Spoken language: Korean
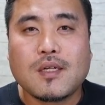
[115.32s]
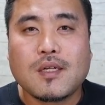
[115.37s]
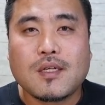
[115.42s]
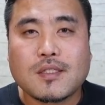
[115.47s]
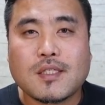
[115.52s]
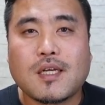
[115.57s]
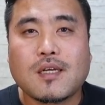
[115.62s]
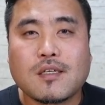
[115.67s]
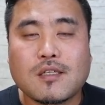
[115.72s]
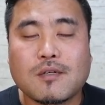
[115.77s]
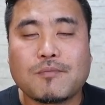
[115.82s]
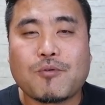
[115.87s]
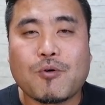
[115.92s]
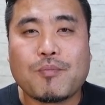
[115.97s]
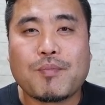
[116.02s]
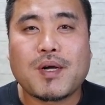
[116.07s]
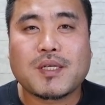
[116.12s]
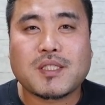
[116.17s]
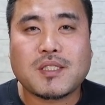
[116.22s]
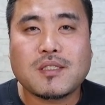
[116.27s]
자 그럼
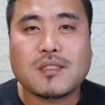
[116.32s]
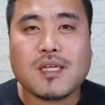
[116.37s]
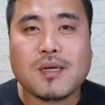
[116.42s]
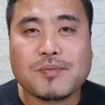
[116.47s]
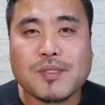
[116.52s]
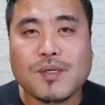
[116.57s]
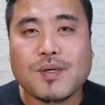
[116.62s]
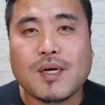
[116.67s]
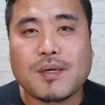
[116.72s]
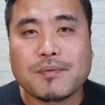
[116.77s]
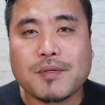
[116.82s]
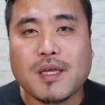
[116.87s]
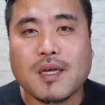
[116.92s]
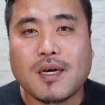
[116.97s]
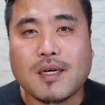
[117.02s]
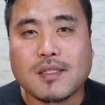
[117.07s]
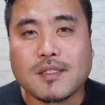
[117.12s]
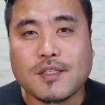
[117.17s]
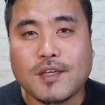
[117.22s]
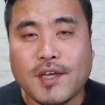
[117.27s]
봄맞이 잡사와 함께
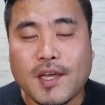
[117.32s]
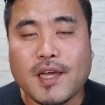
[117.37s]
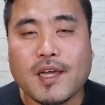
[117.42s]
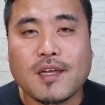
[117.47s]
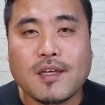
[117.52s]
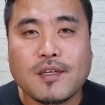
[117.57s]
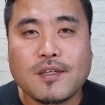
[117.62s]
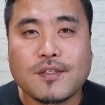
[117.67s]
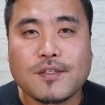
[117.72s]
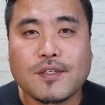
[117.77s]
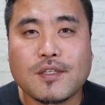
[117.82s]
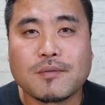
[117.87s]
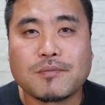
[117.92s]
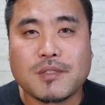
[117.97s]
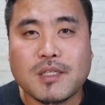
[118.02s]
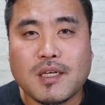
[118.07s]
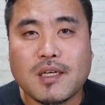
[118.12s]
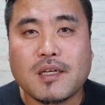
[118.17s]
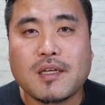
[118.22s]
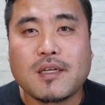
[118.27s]
가는 여행
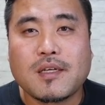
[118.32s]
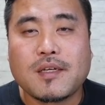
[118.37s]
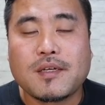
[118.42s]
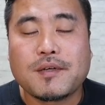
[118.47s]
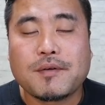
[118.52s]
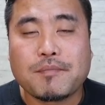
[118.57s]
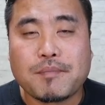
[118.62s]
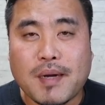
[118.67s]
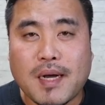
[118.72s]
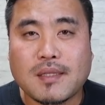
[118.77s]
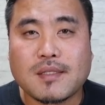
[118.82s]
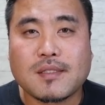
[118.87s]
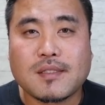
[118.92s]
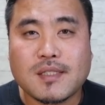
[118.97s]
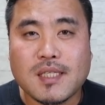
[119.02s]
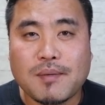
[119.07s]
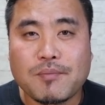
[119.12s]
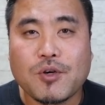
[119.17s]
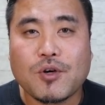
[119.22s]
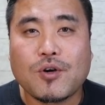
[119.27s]
여러분들의 많은
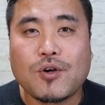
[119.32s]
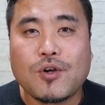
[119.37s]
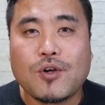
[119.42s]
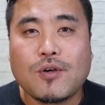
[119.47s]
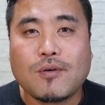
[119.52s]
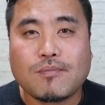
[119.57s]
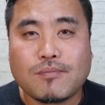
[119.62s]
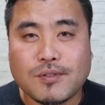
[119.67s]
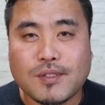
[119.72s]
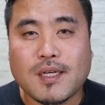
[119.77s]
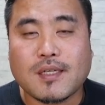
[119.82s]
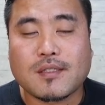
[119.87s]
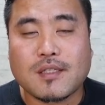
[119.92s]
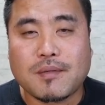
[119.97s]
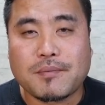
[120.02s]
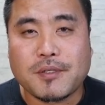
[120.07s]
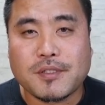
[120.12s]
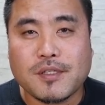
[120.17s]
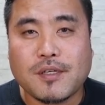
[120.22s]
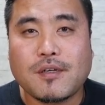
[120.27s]
참여
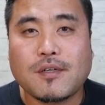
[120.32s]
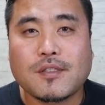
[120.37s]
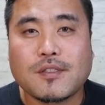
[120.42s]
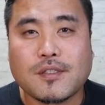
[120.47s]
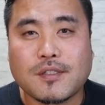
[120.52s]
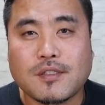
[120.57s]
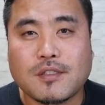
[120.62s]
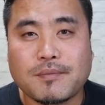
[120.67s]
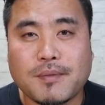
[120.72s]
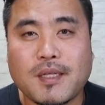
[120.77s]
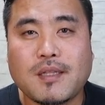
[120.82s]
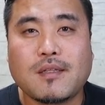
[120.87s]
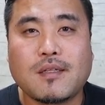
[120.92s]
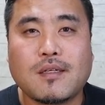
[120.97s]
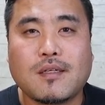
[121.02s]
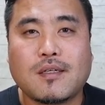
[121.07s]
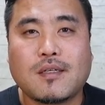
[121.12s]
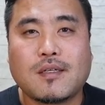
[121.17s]
부탁드리면서 저는 이만